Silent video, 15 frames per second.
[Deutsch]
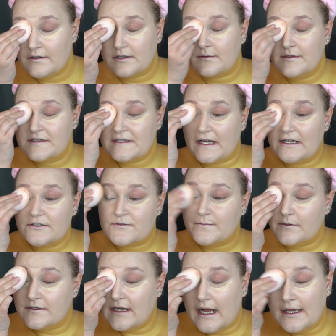Ich habe mich gerade
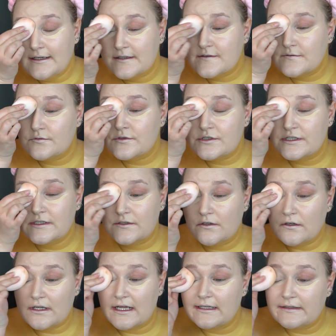spontan dazu entschieden,
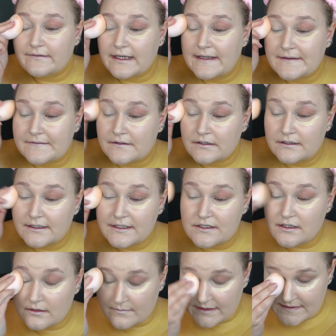doch keine weiße
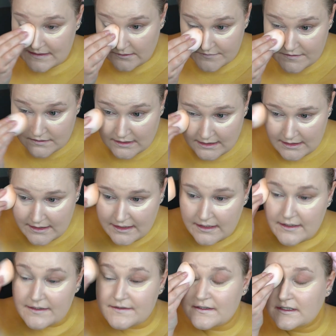Lidschattenbase aufzutragen,
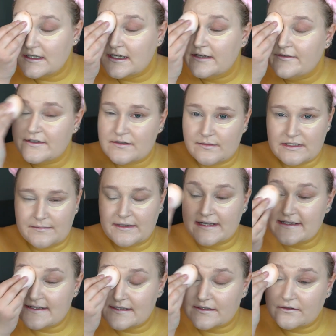sondern einfach so mit dem
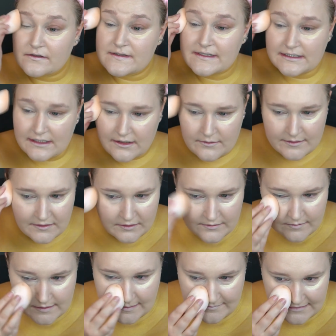restlichen Concealer noch
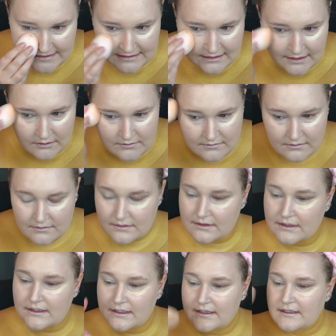über meinen
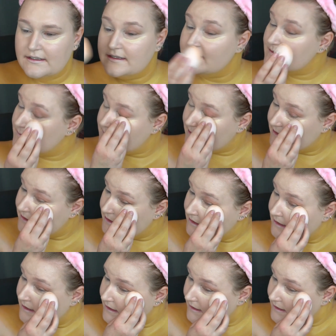Augenlid zu gehen.